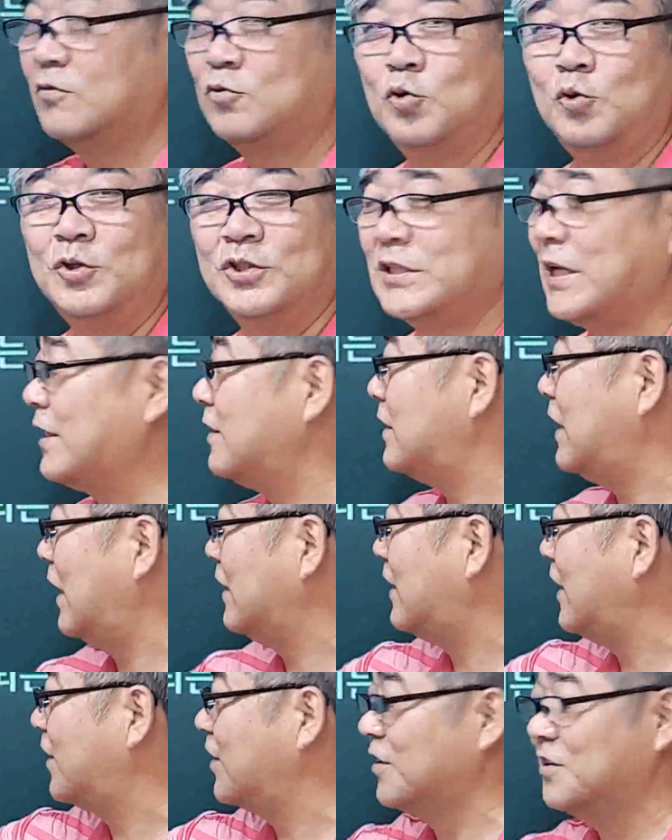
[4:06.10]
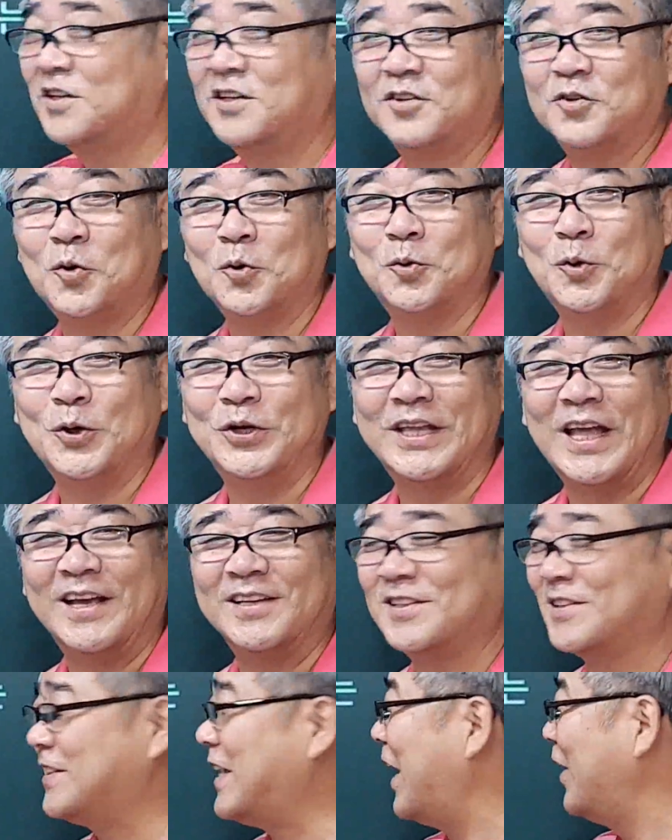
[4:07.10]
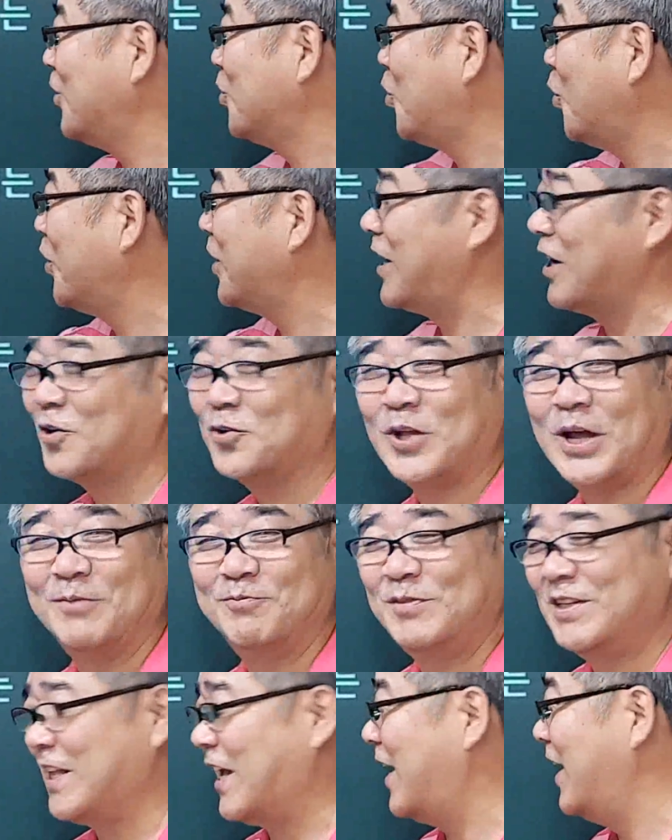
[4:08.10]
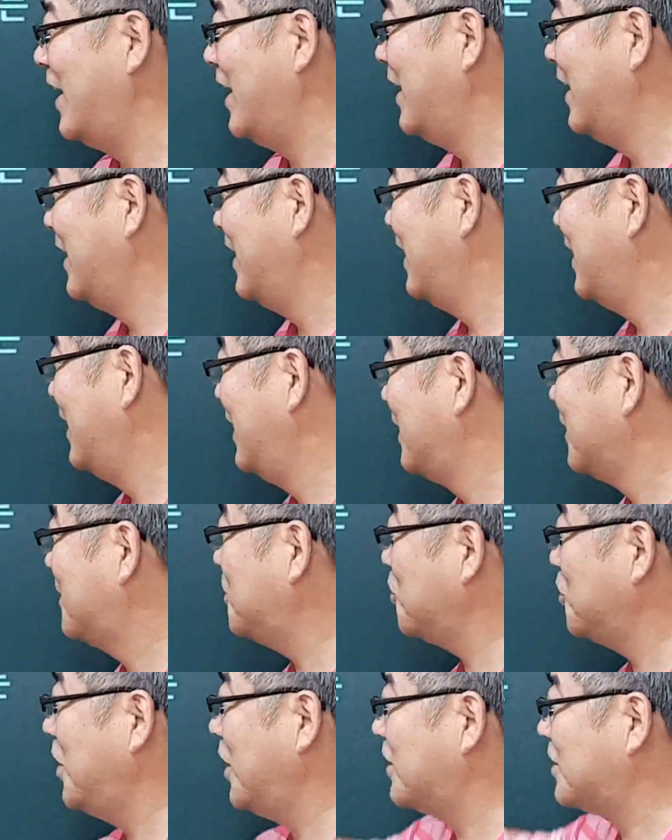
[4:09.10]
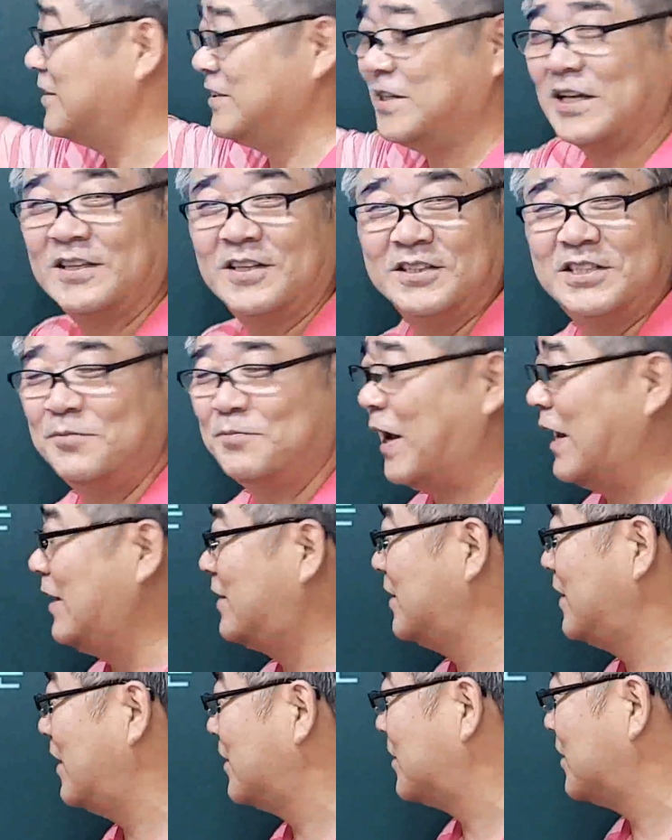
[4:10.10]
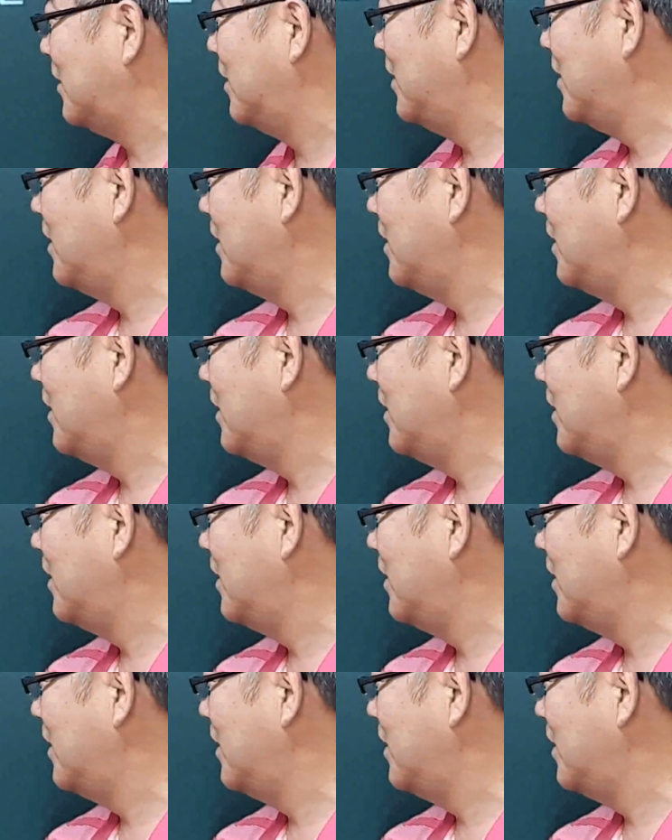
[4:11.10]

출산을 할 때 겪는 고통이다 해서 산통이라고도 합니다. 그리고 여기서 이제 뜻이 발전해서